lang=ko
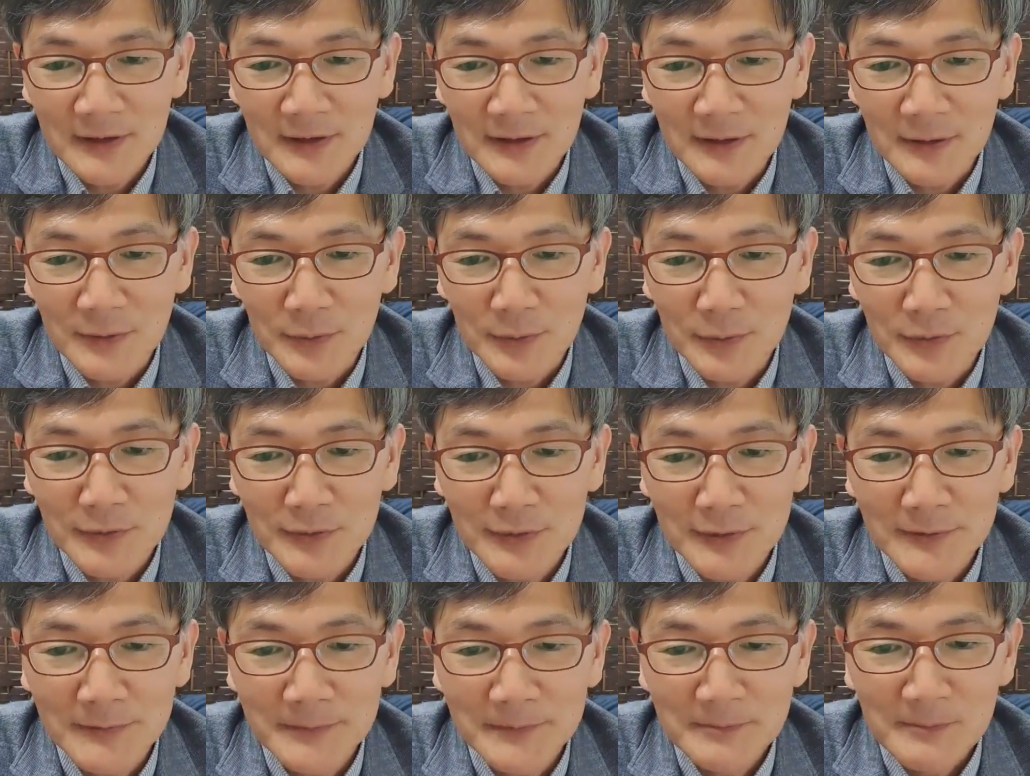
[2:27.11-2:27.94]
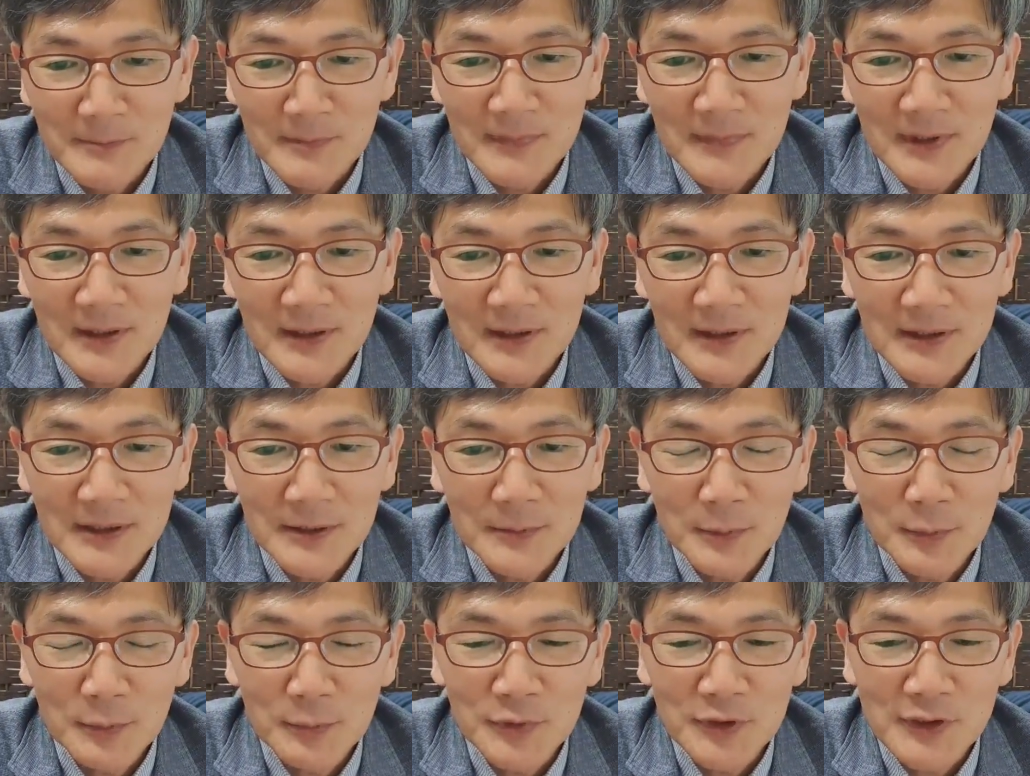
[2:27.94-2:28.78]
예, 오늘
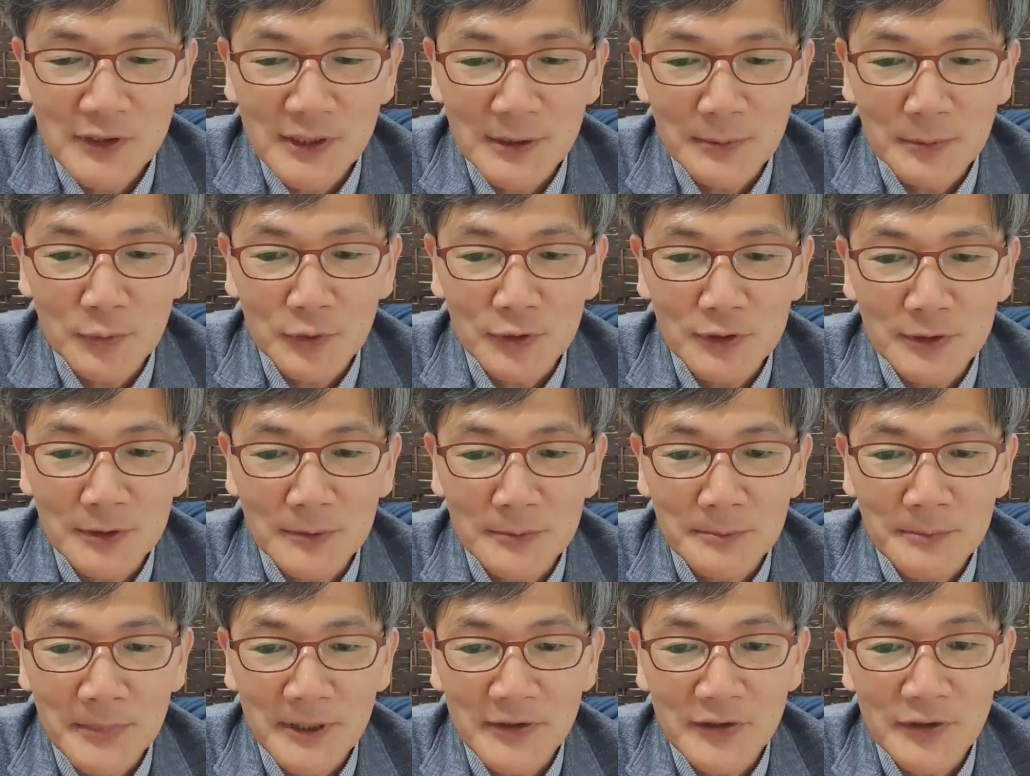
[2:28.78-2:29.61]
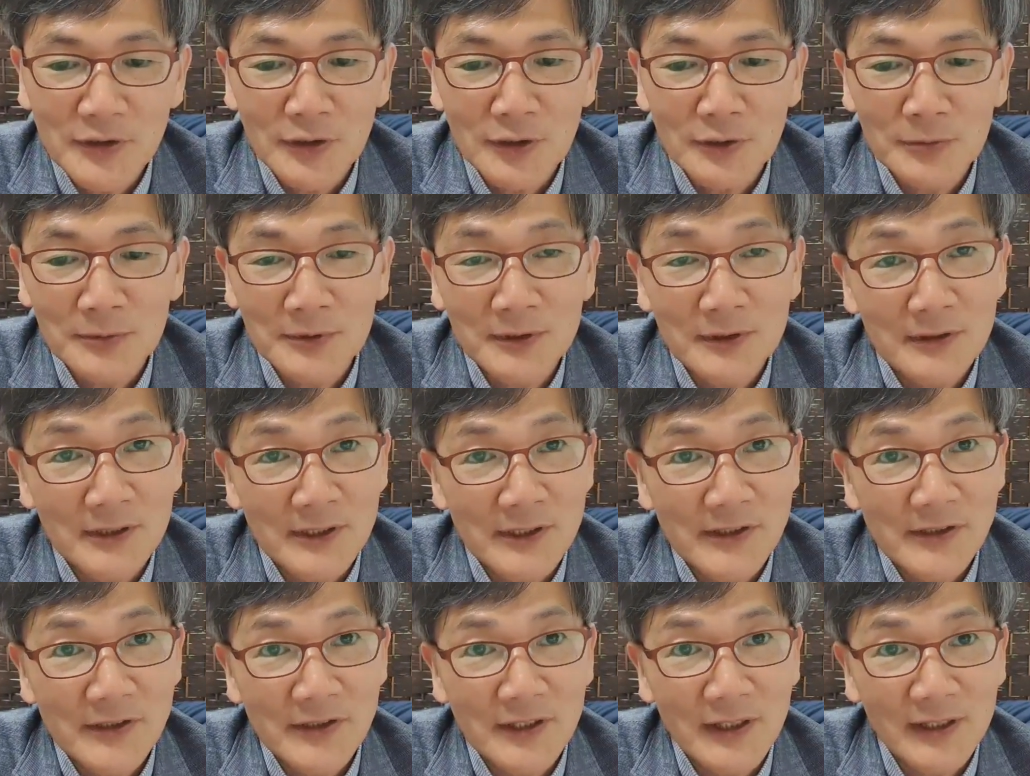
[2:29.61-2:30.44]
이 본문의 제목은 패션 오브
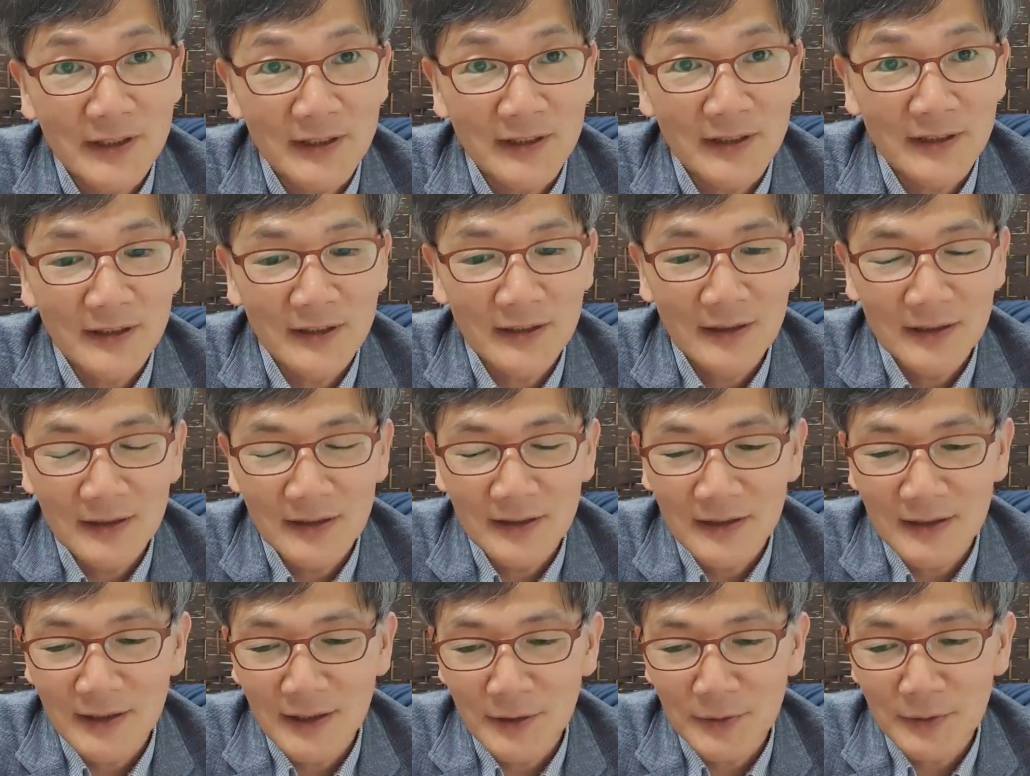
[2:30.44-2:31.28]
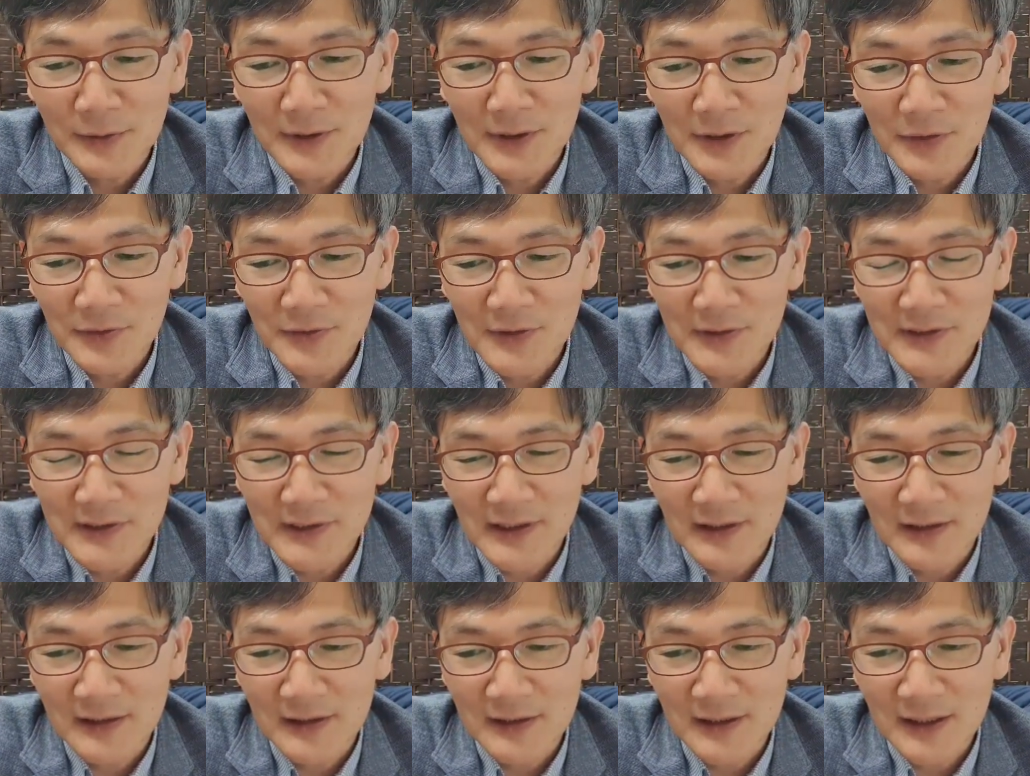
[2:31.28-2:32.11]
크리스찬이라고 할 수
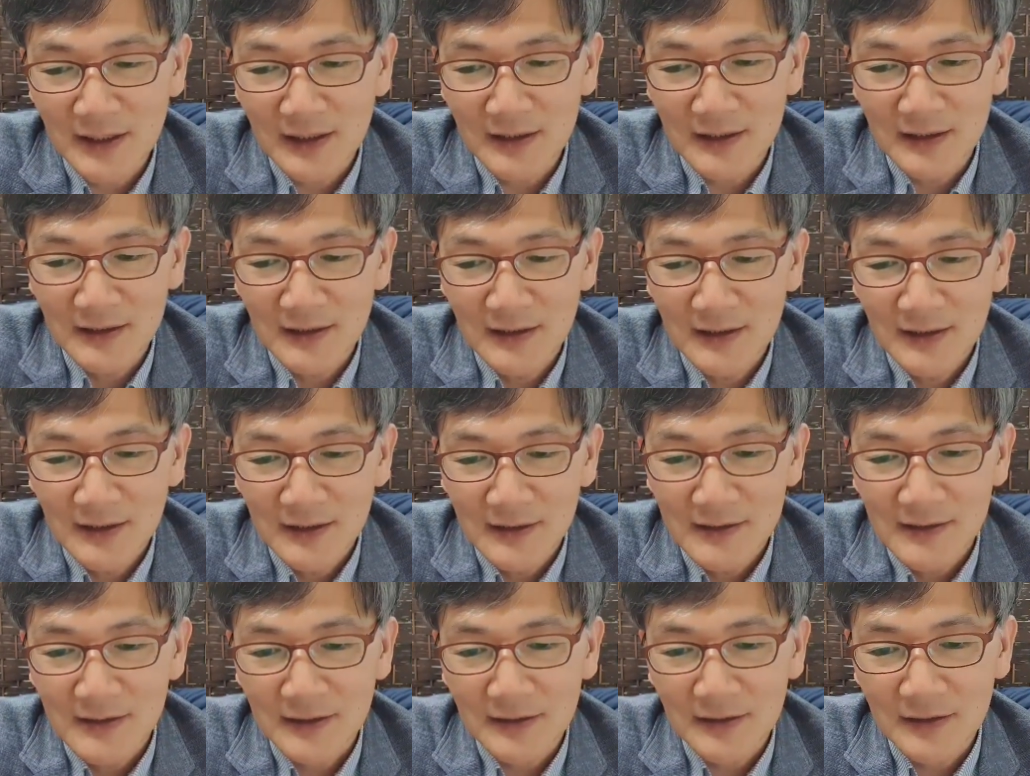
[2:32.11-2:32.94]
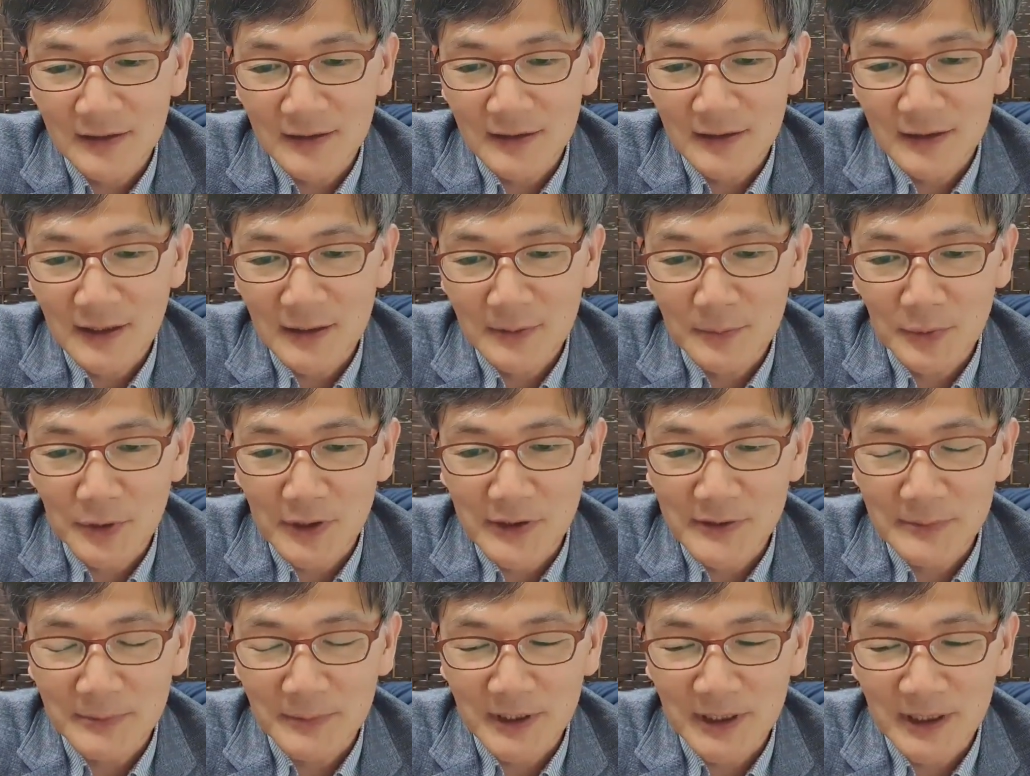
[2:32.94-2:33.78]
있지 않을까 생각해
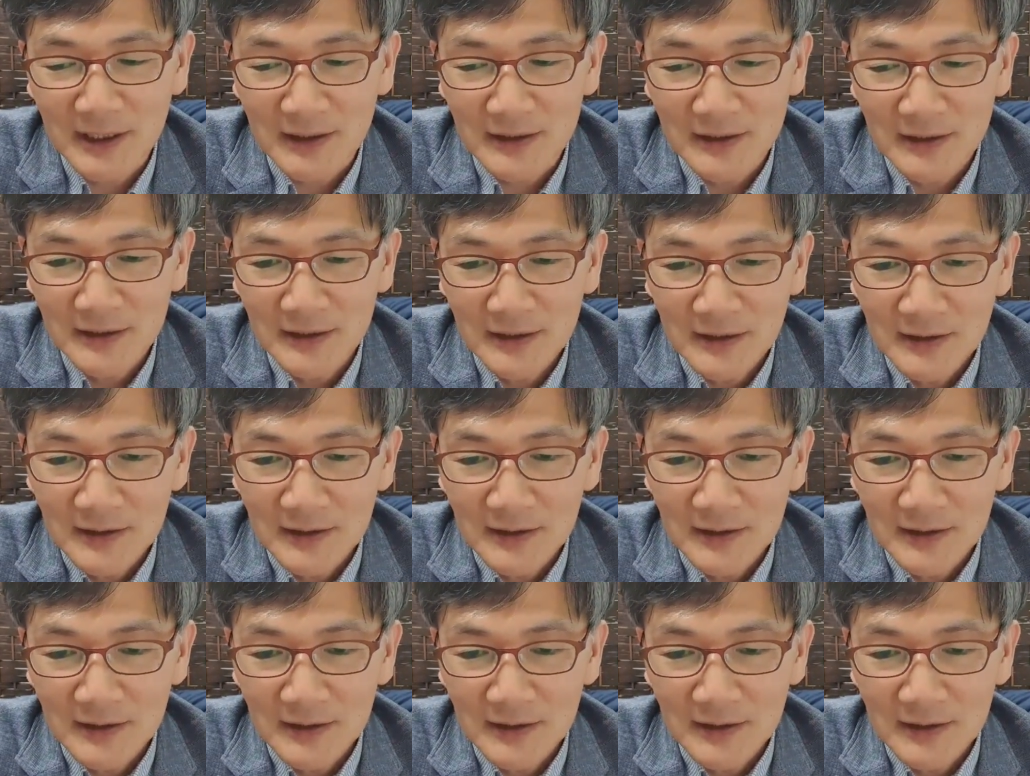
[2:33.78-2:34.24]
보았습니다.